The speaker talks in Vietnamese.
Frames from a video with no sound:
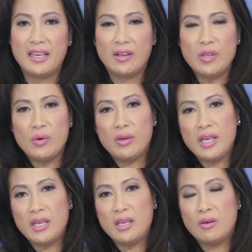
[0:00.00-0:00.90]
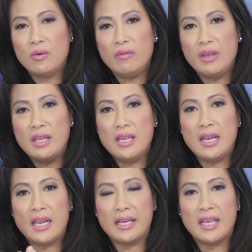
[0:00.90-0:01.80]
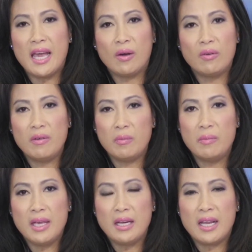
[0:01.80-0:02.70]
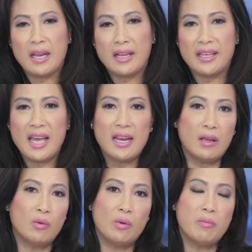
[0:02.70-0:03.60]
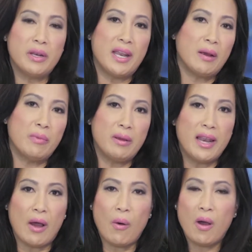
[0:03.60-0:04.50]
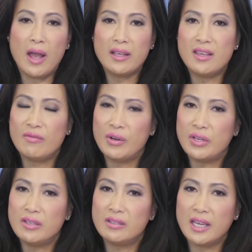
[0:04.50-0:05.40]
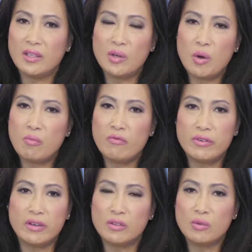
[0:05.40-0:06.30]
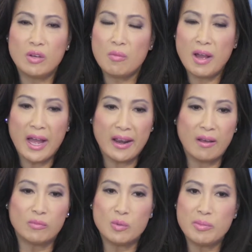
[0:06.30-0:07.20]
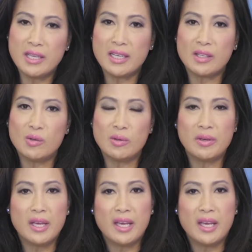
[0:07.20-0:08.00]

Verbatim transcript: Có nhiều khi quý vị nhìn làn da, quý vị biết là làn da này của mình đang bị lão hóa. Nhìn vào gương thấy tôi không vừa, tôi không hài lòng, tôi biết là tôi